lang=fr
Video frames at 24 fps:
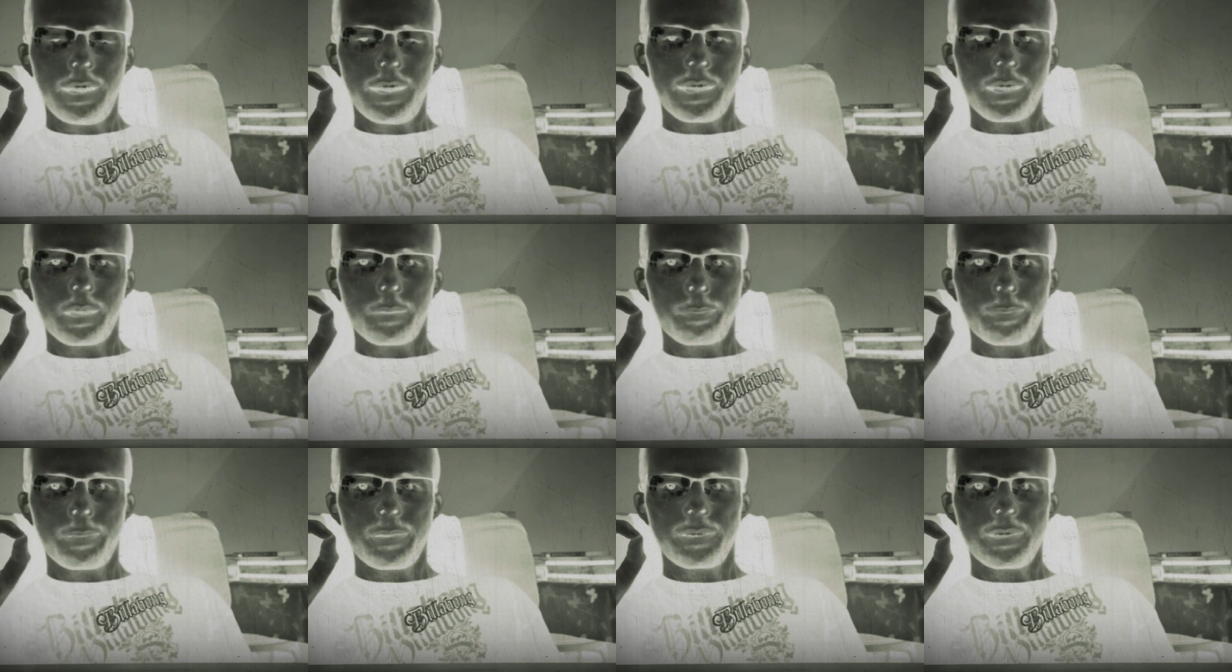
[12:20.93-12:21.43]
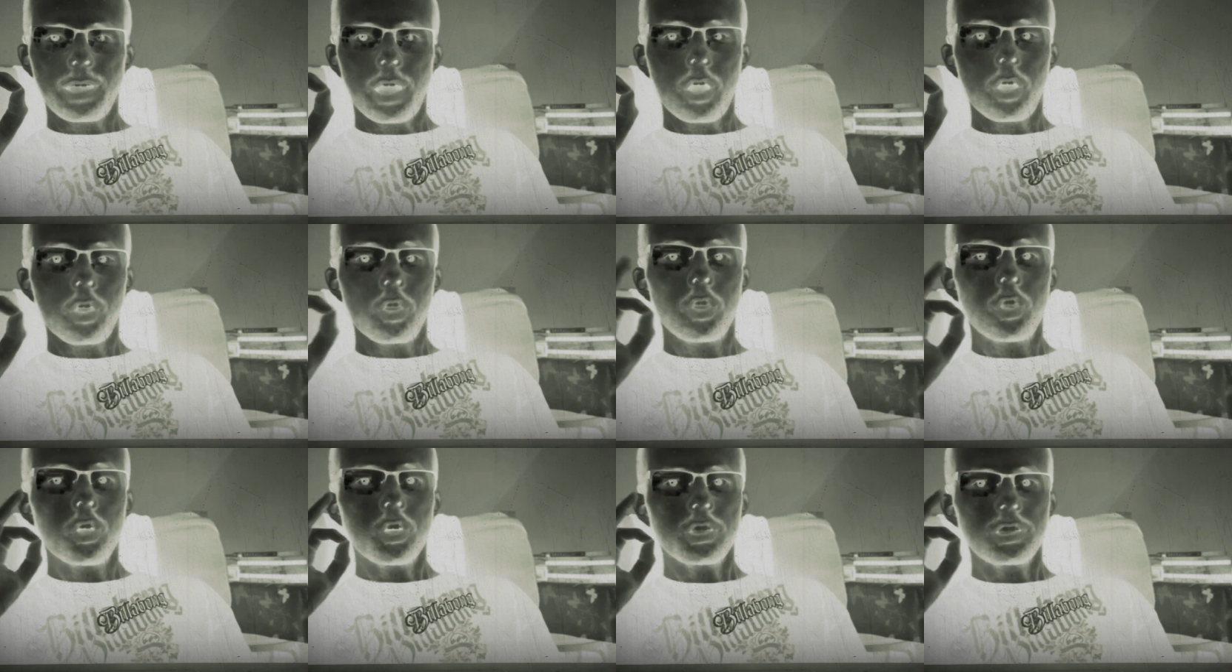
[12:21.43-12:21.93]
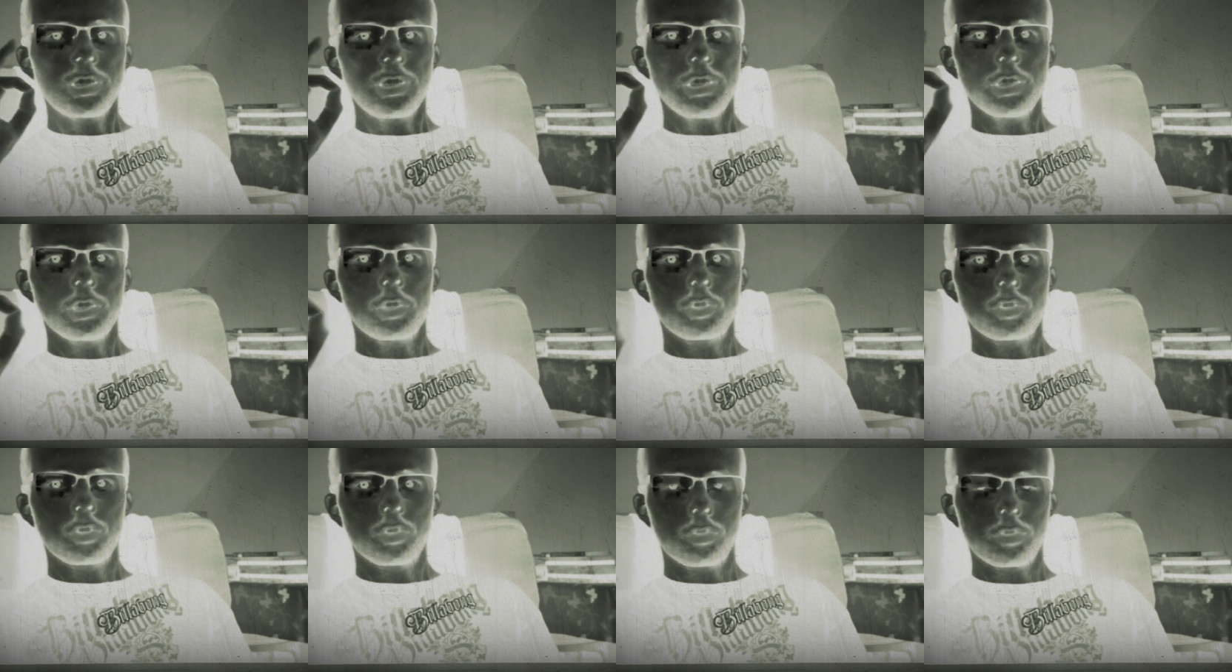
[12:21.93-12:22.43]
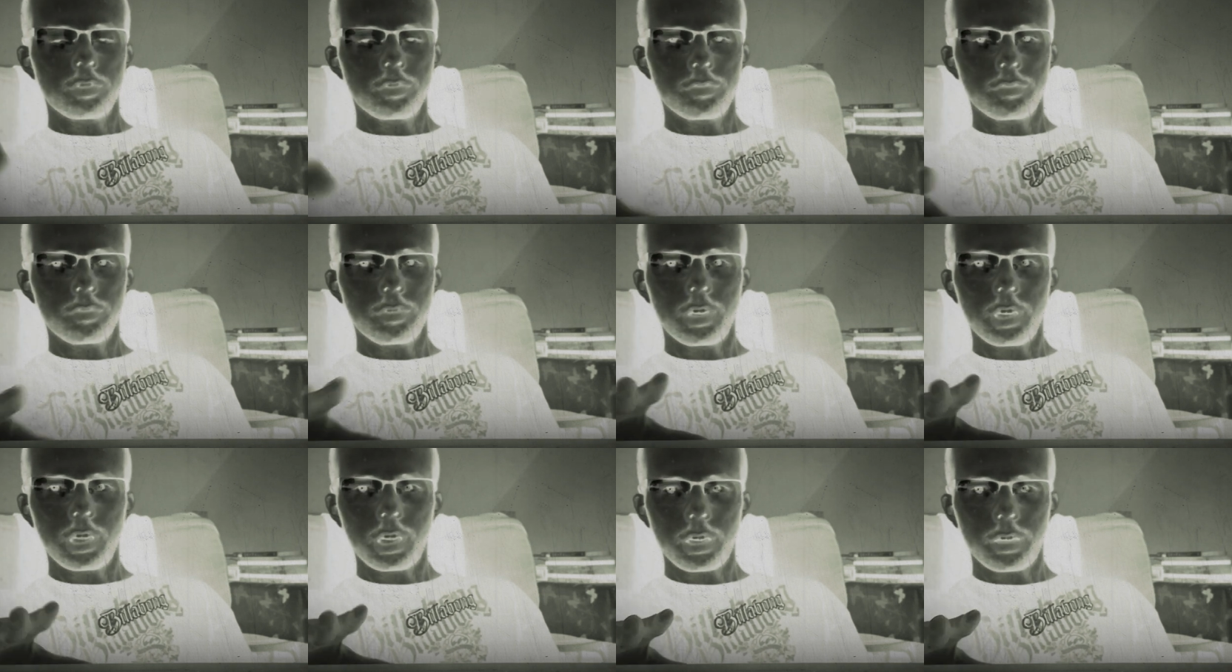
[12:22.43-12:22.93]
la en entier que je
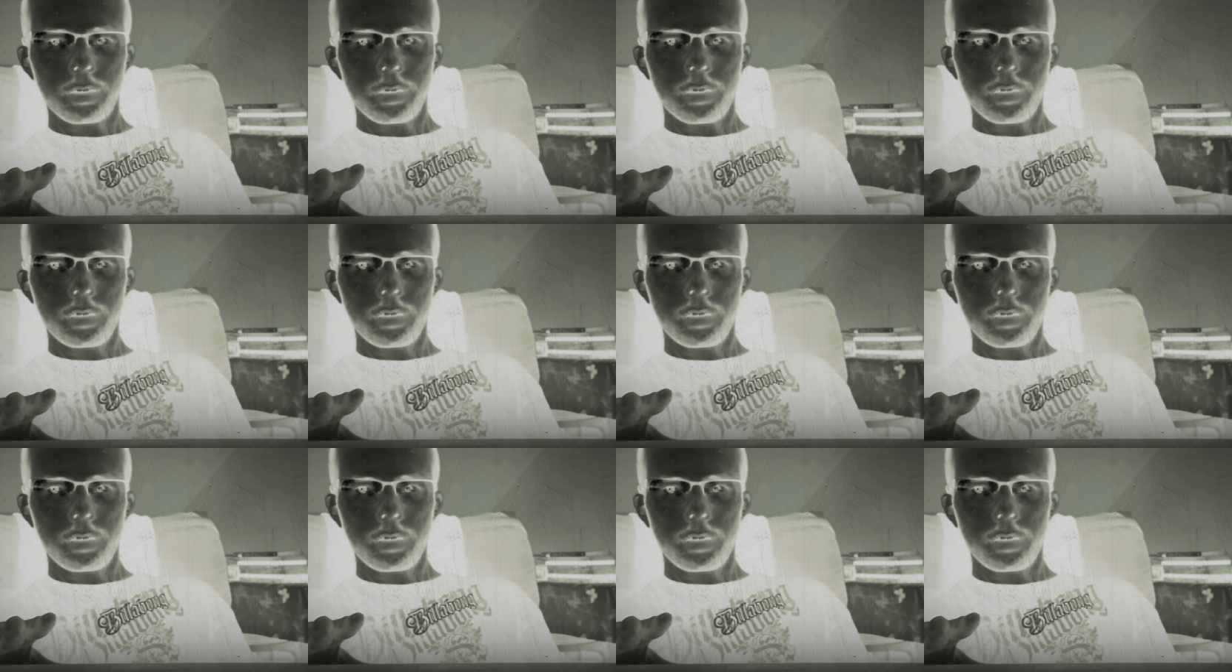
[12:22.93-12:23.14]
voulais.